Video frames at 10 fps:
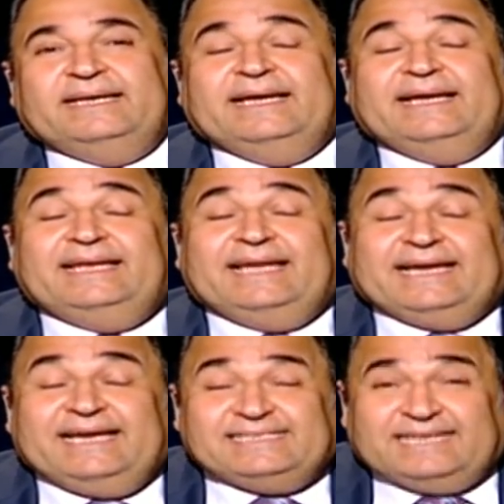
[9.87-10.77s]

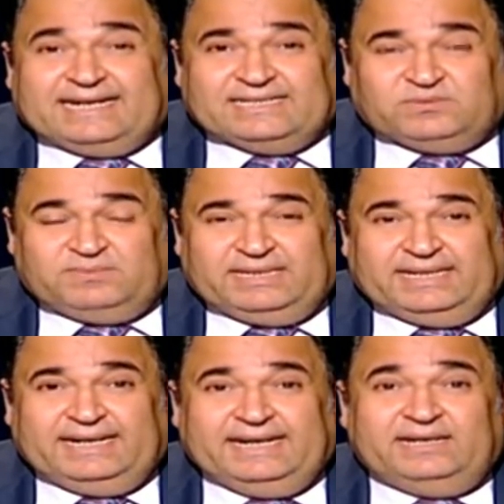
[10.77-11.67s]
الأجازة
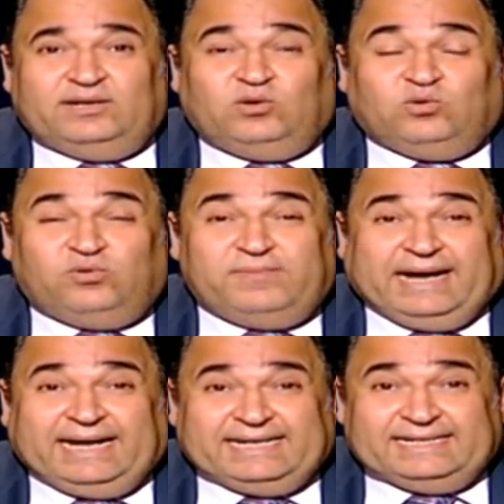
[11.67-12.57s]
الرسمية اللي الحكومة
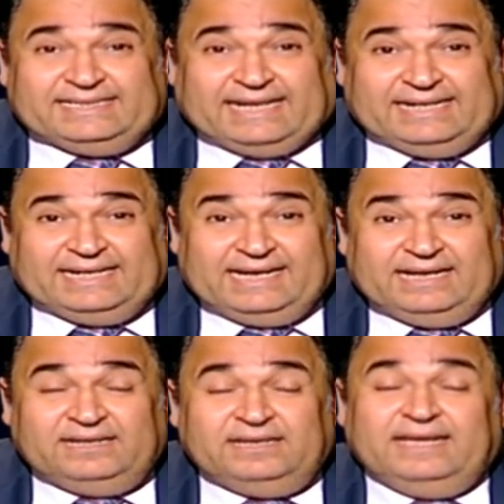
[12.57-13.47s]
أعلنت عنها
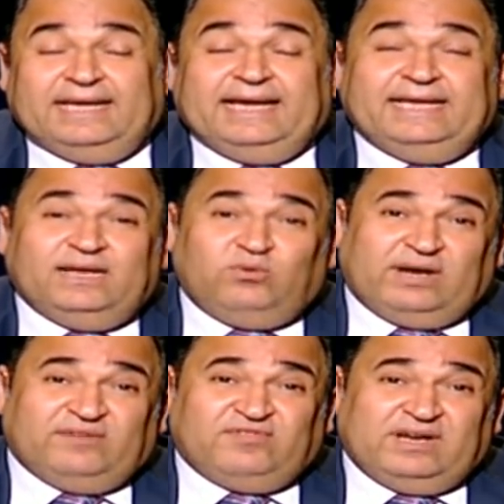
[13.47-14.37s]
هي
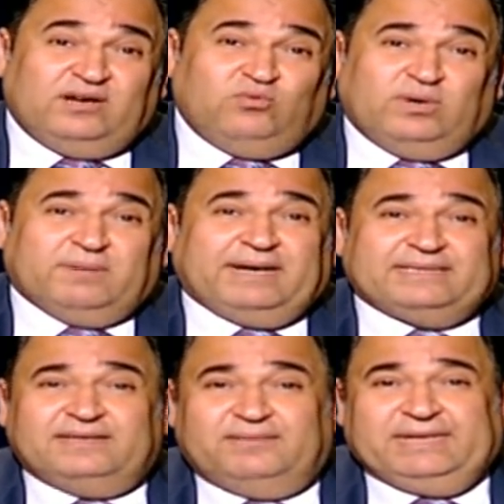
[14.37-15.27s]
الوقفة
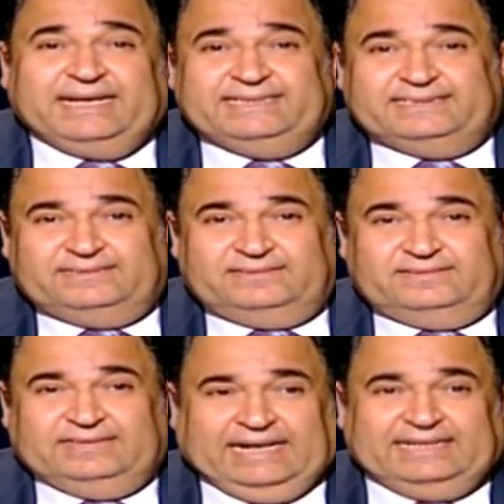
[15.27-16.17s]
وأربع أيام العيد
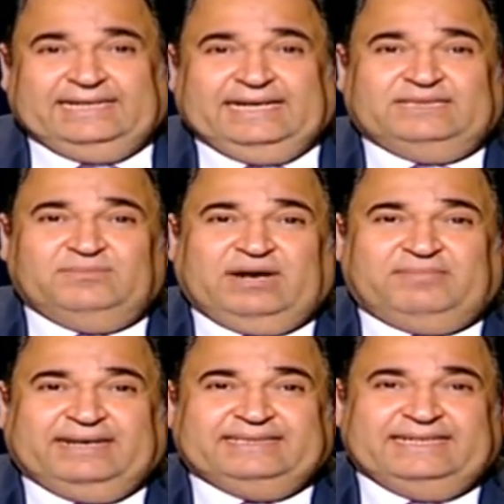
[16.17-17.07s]
يعني نعد مع
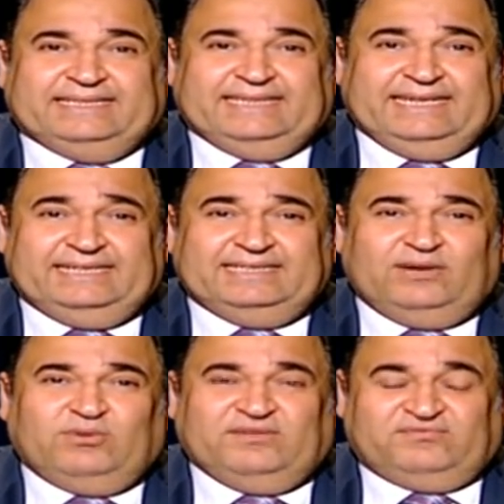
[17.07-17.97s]
بعض الاثنين ده
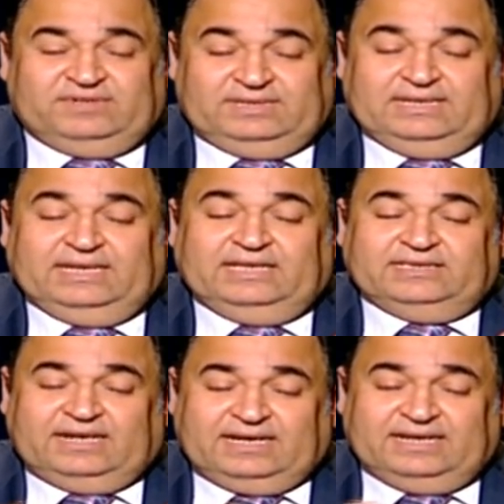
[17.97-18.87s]
الوقفة
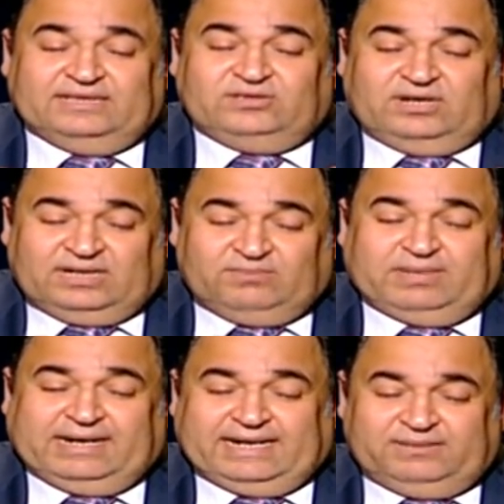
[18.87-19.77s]
ثلاث
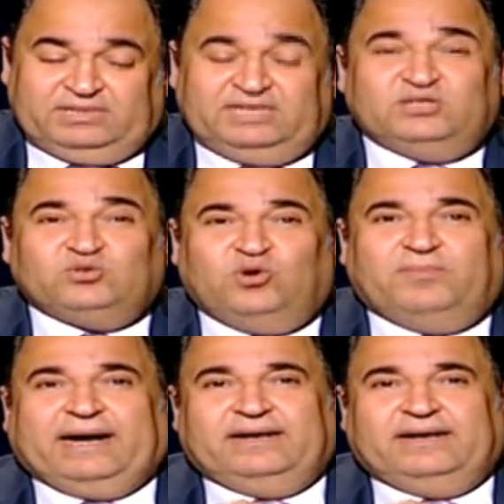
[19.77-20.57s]
أربع خميس جمعة